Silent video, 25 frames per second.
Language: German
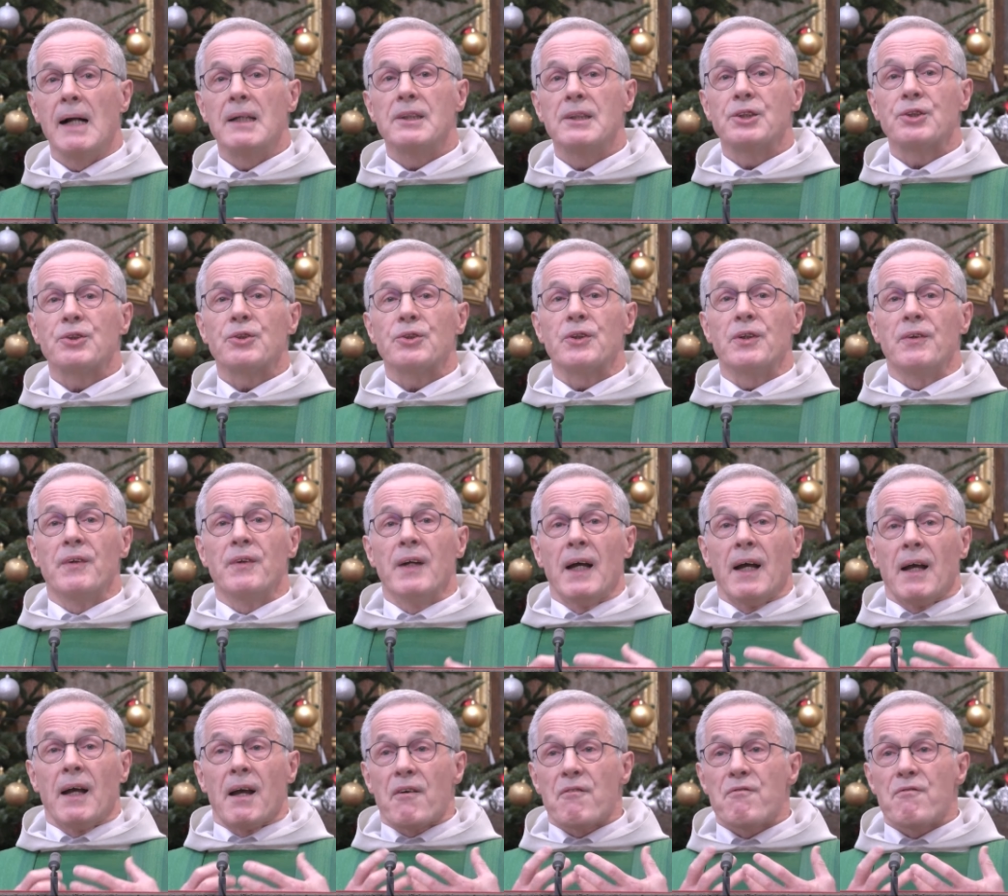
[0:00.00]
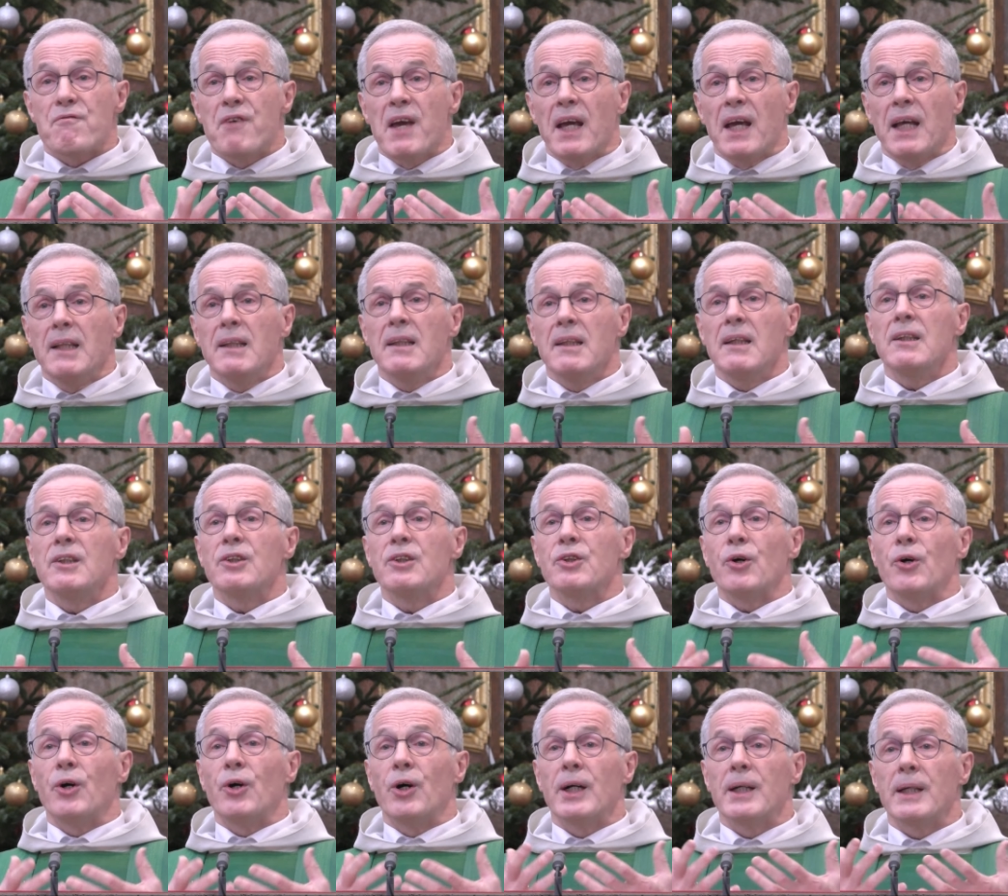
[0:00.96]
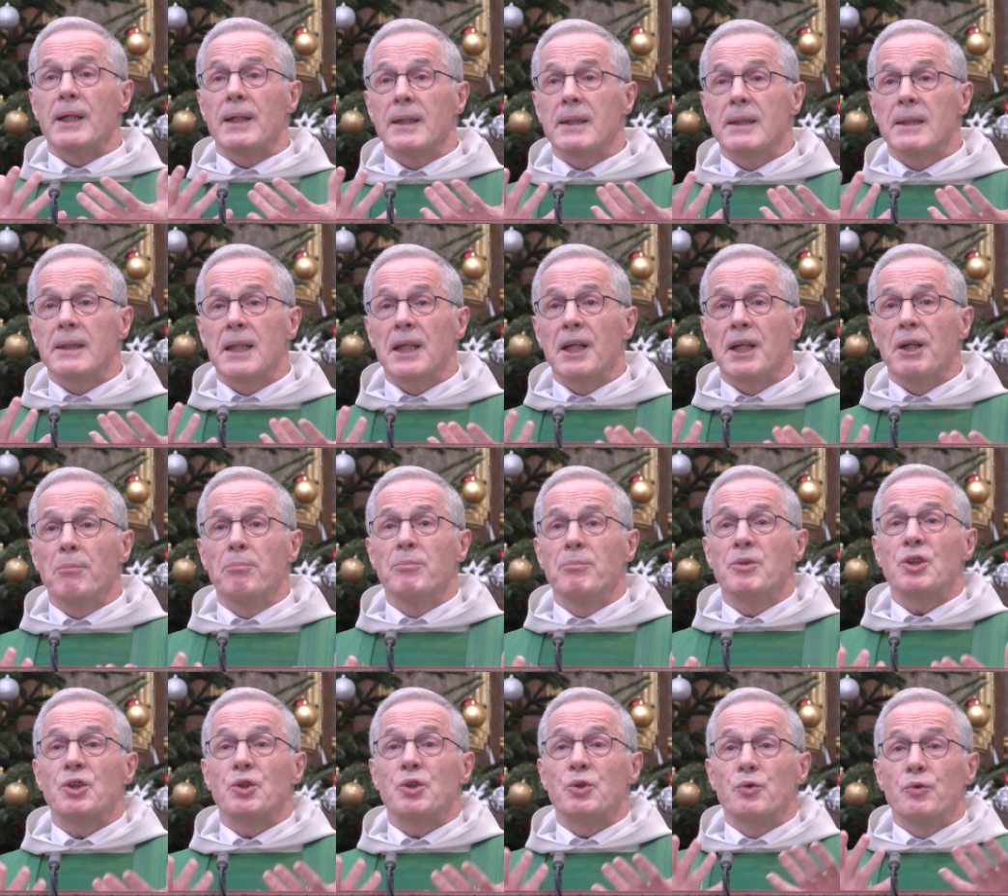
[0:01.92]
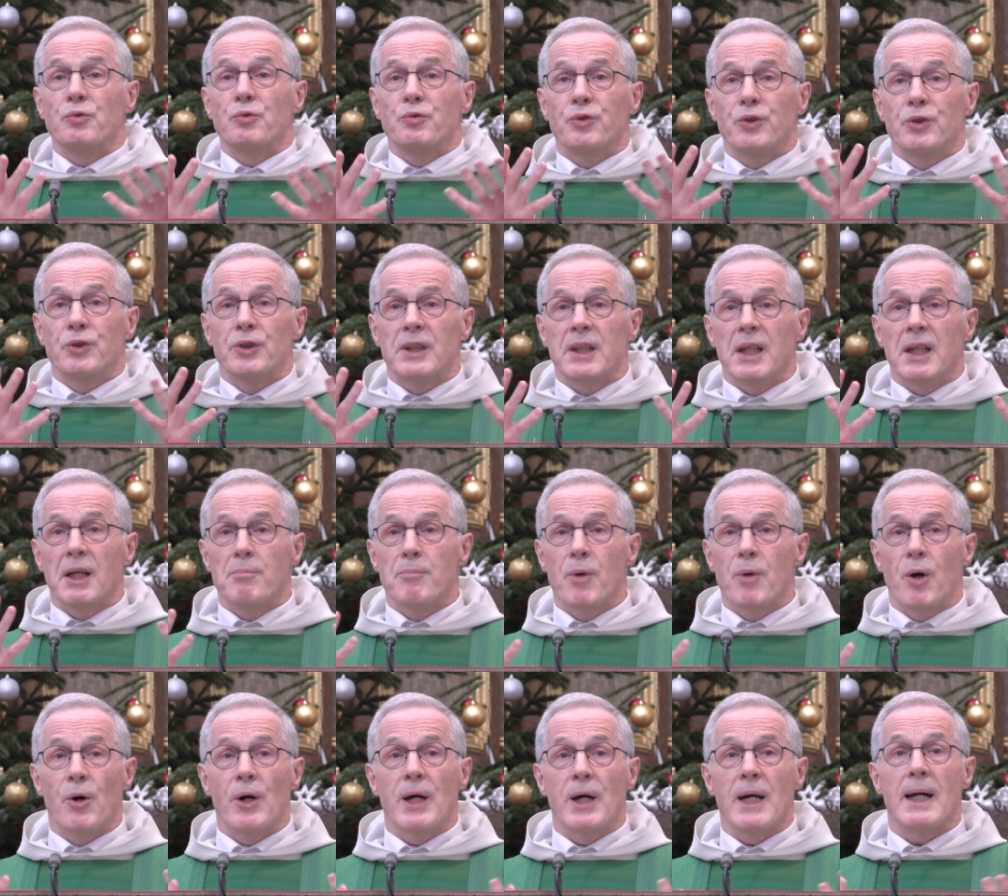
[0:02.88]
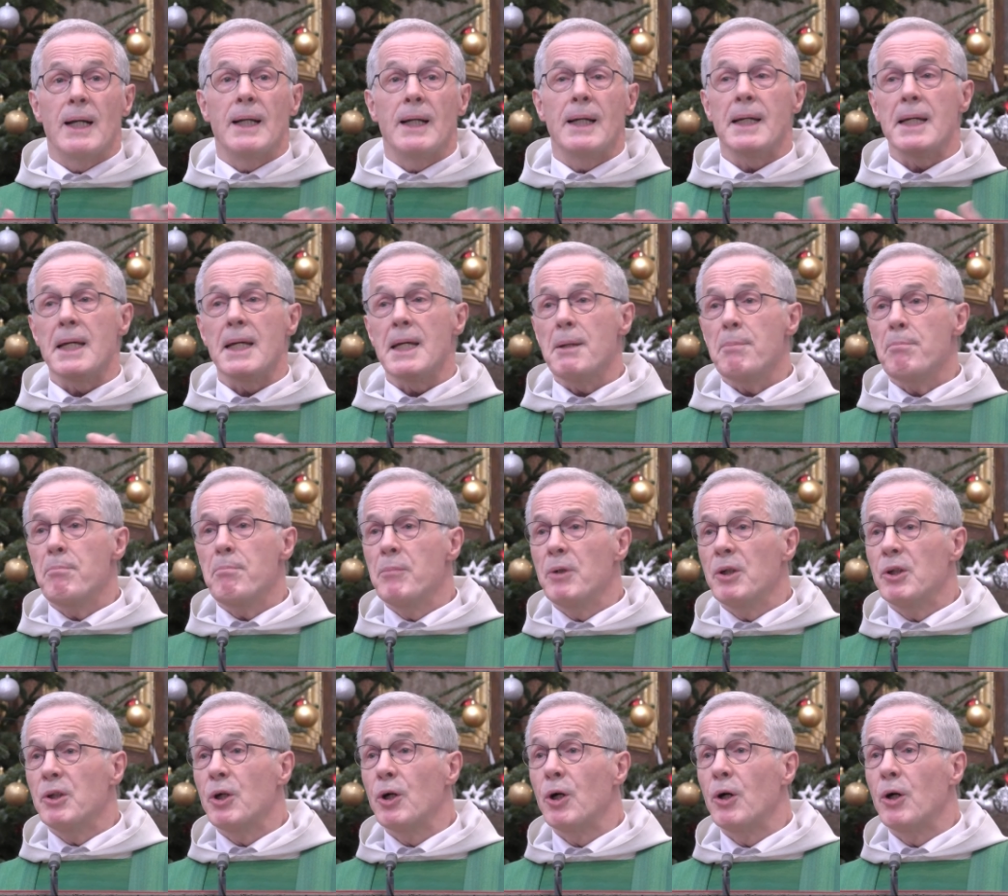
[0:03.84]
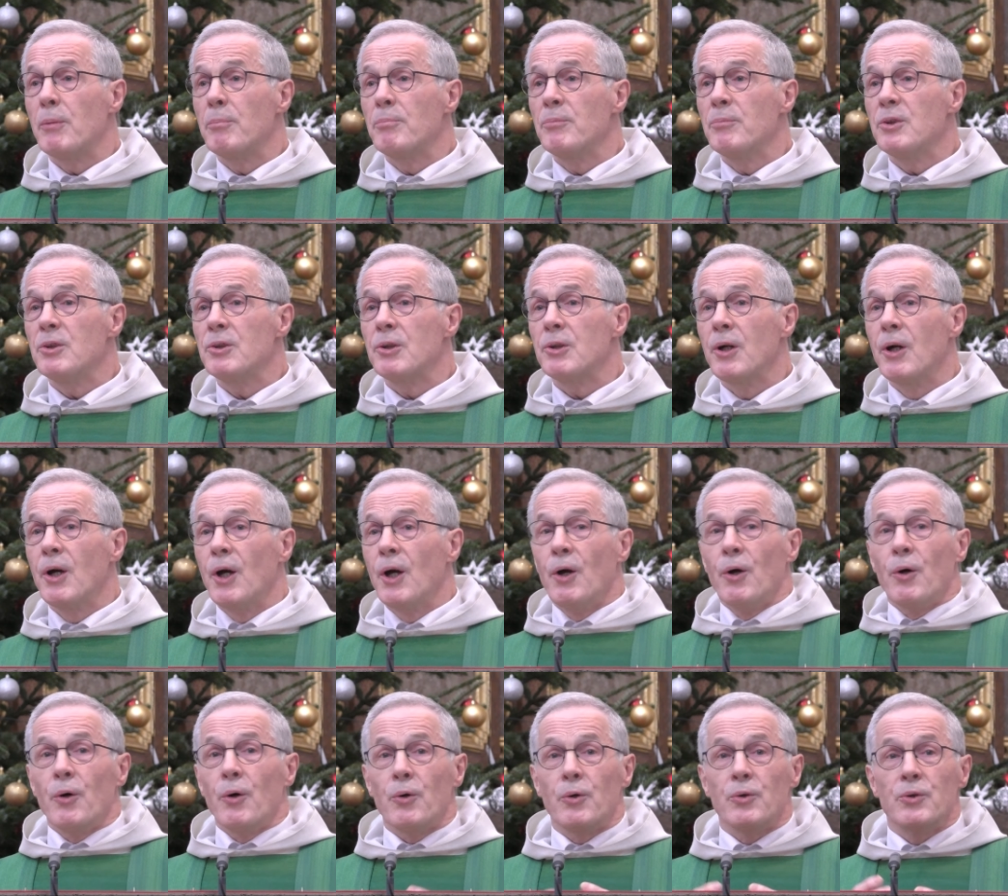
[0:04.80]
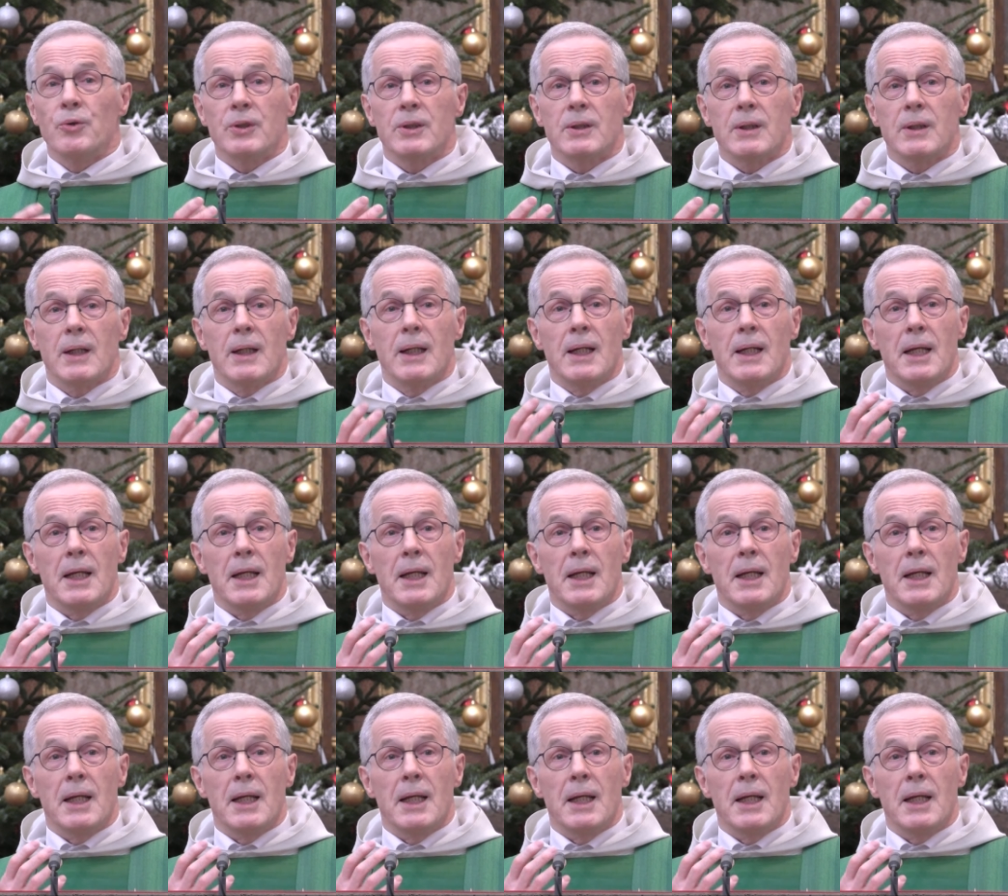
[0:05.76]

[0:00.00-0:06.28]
Also wendet euch dem zu, von dem euer Leben kommt und